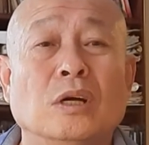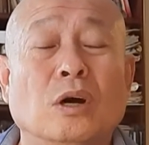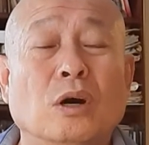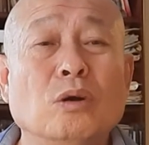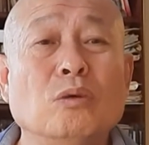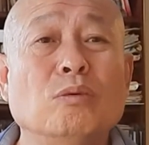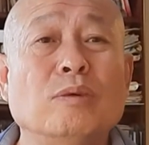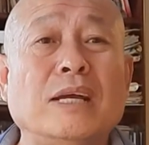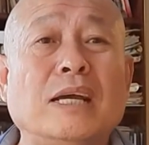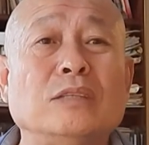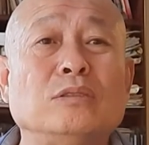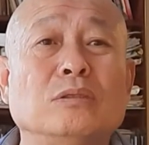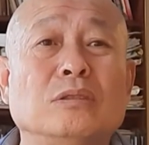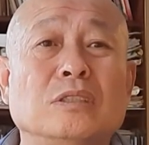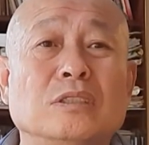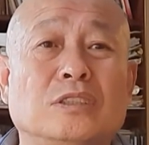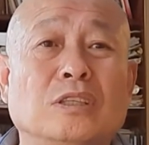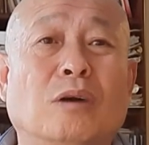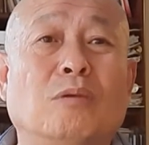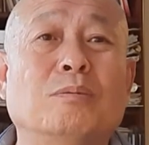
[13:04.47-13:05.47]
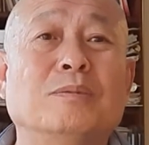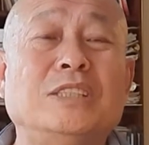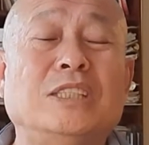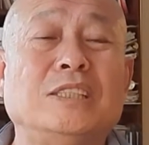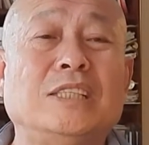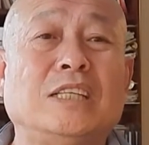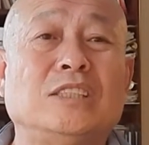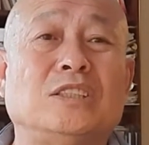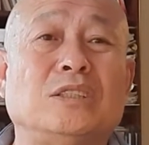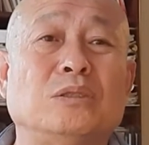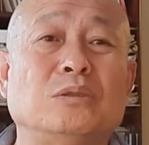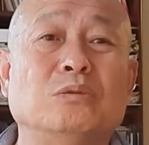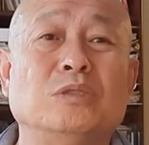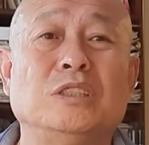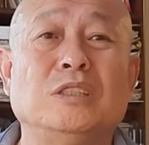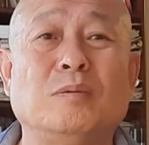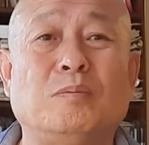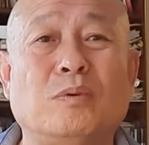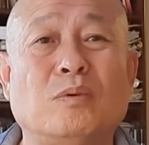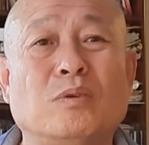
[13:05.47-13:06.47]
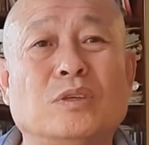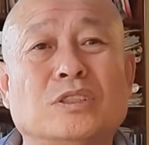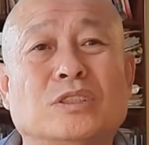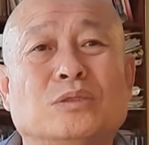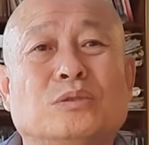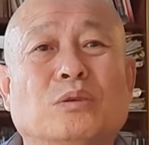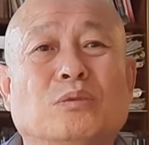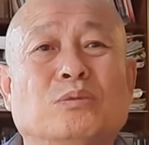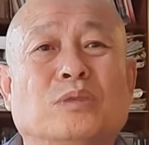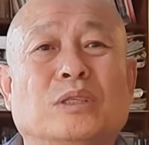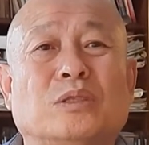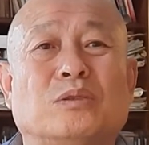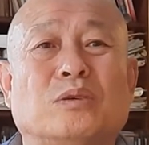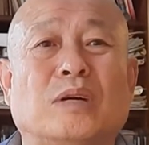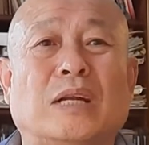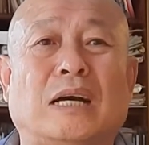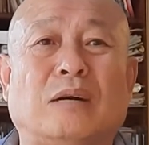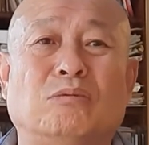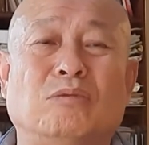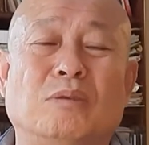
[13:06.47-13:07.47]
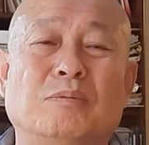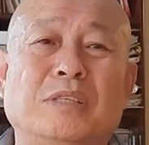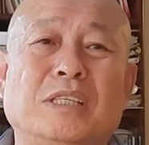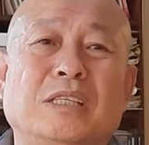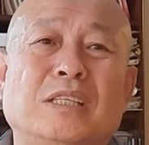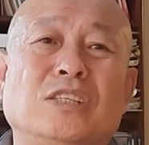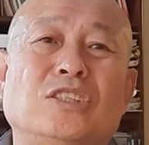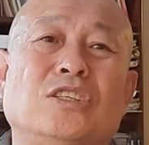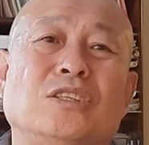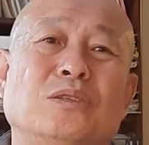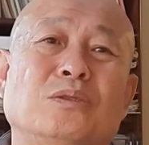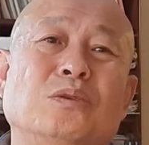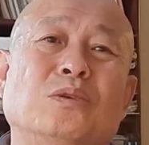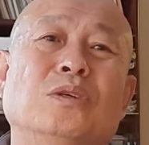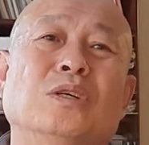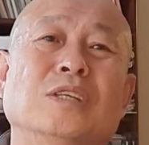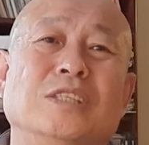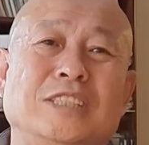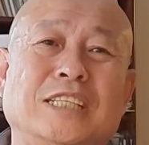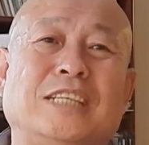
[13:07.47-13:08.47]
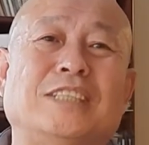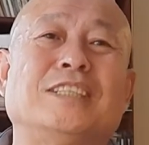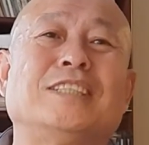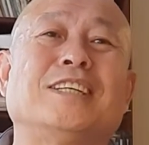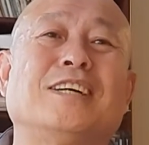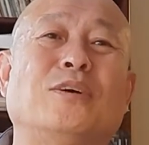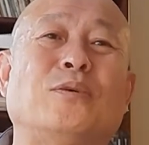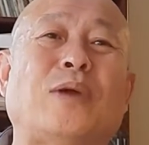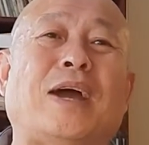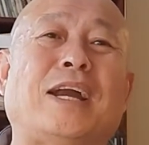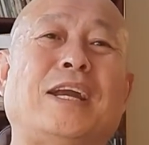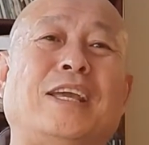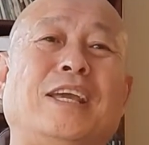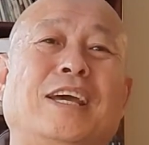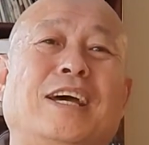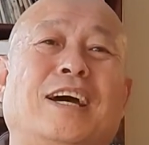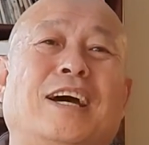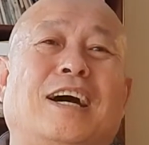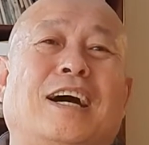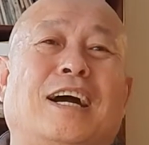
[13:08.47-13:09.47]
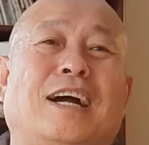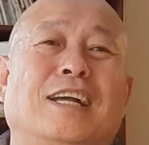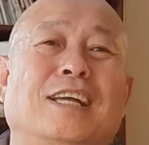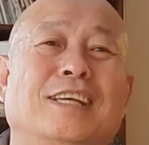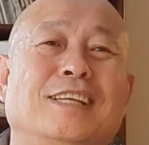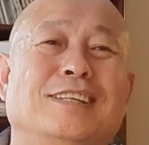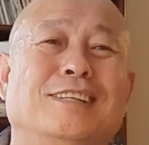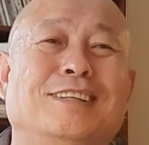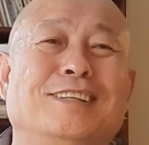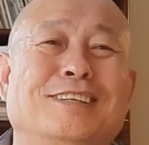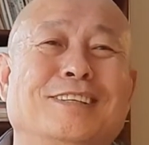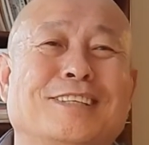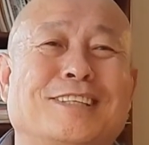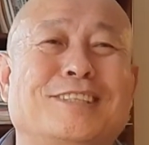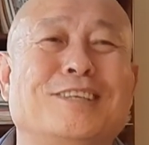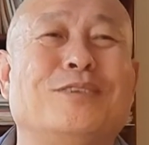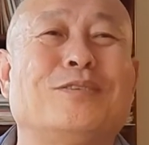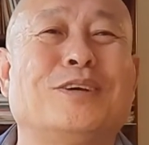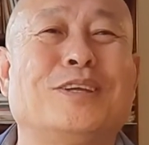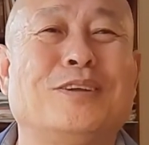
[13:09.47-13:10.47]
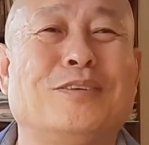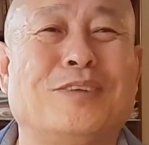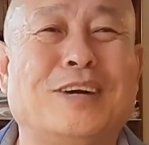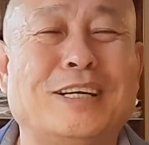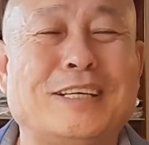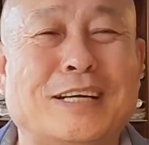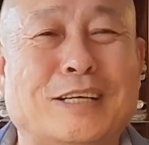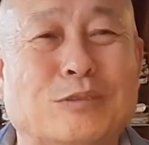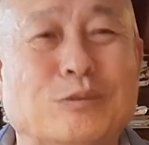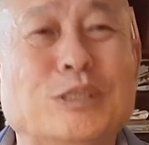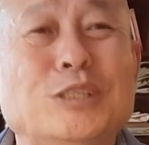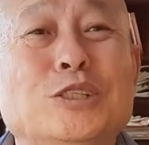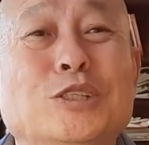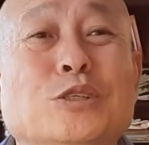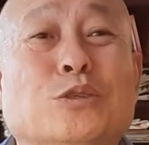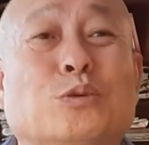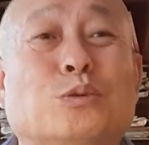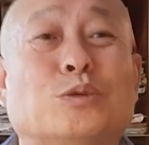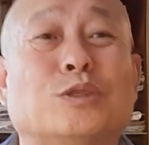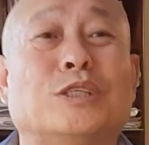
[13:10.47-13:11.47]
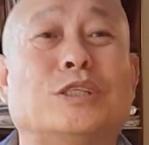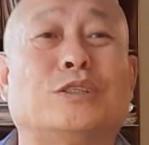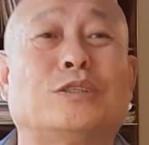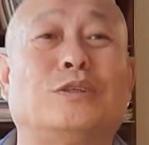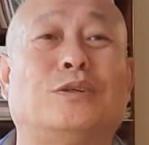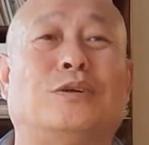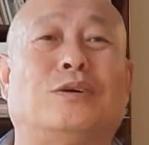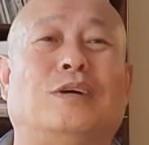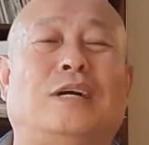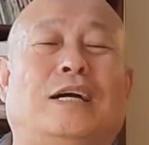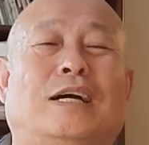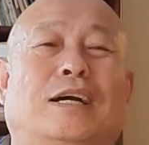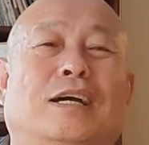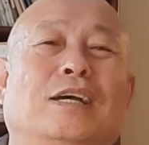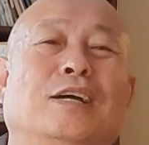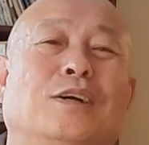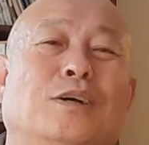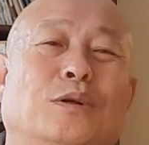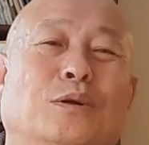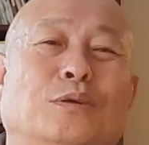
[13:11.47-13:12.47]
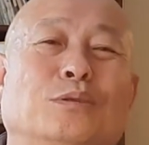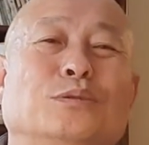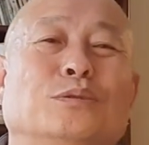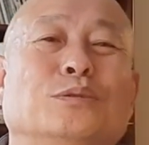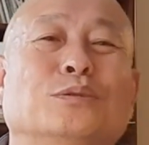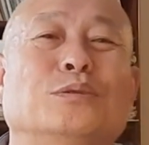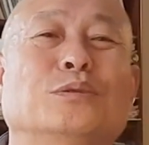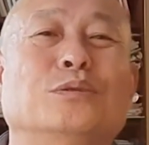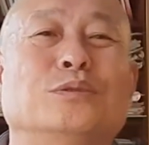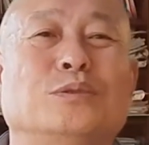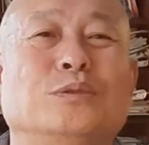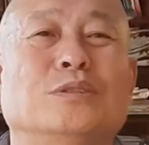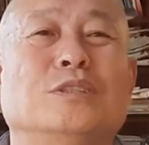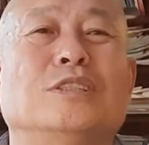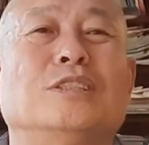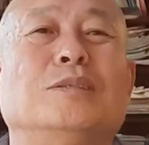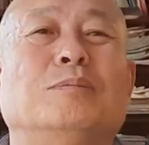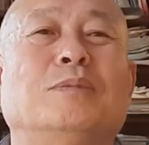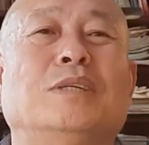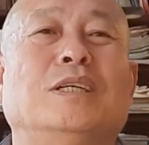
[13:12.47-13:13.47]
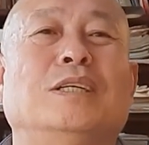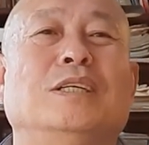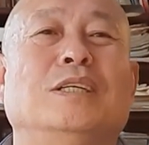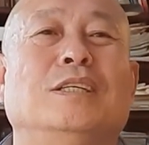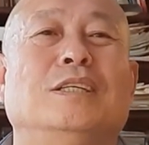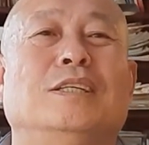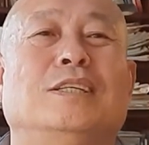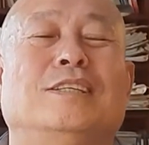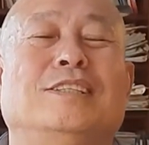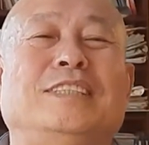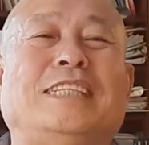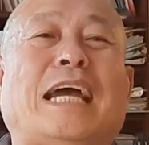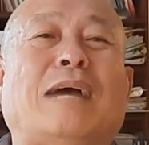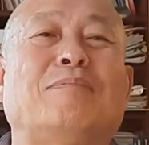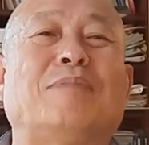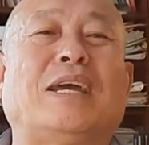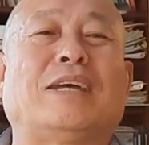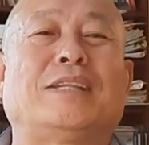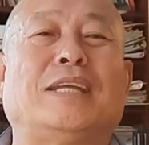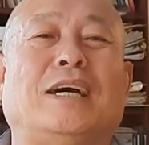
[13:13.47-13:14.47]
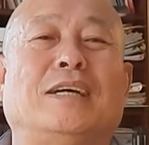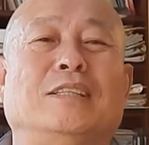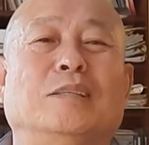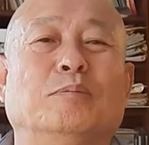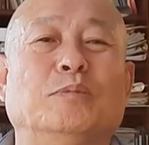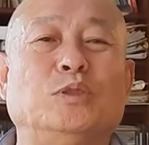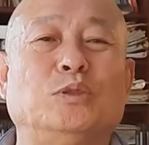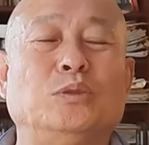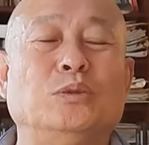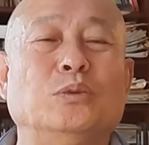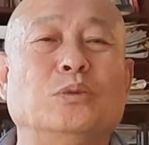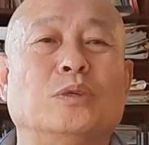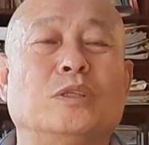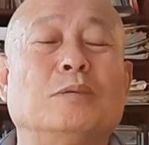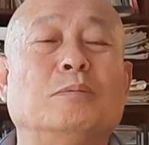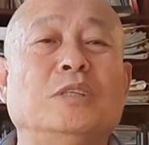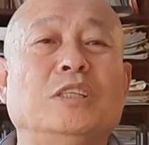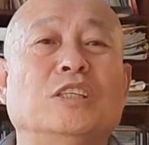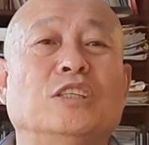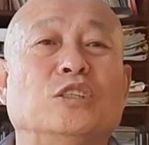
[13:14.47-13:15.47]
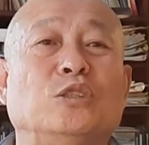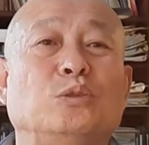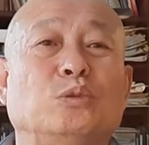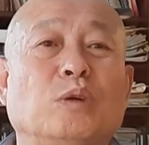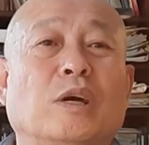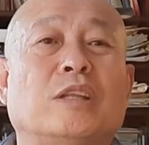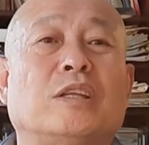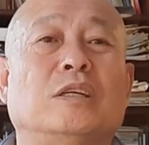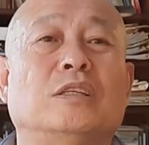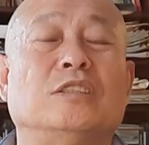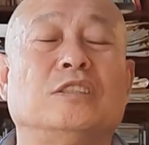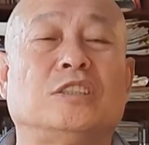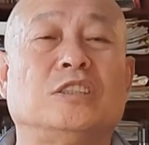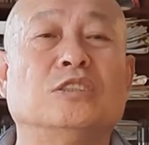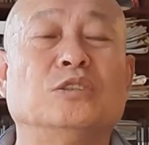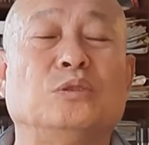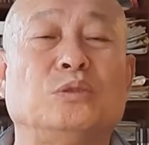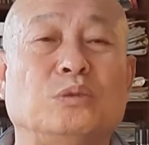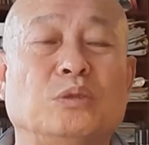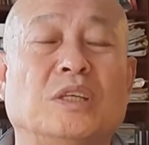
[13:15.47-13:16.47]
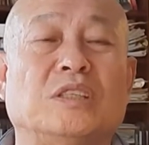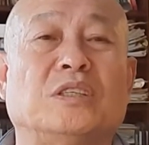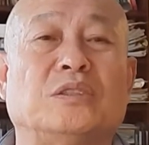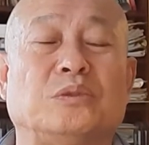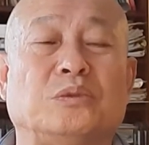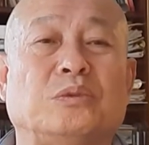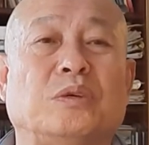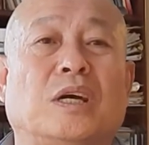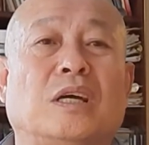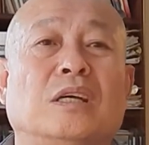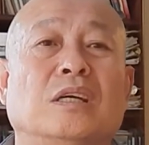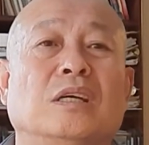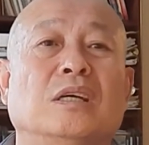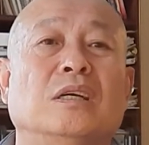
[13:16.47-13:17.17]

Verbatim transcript: 后来就是像我们今天起重机，不光是动力做了，我们现在起重也是这个原理啊，嗯，科学的发展最基础的时候啊，老祖宗就是这么演变的，那么就有这么一个“靴”字，姓薛的薛，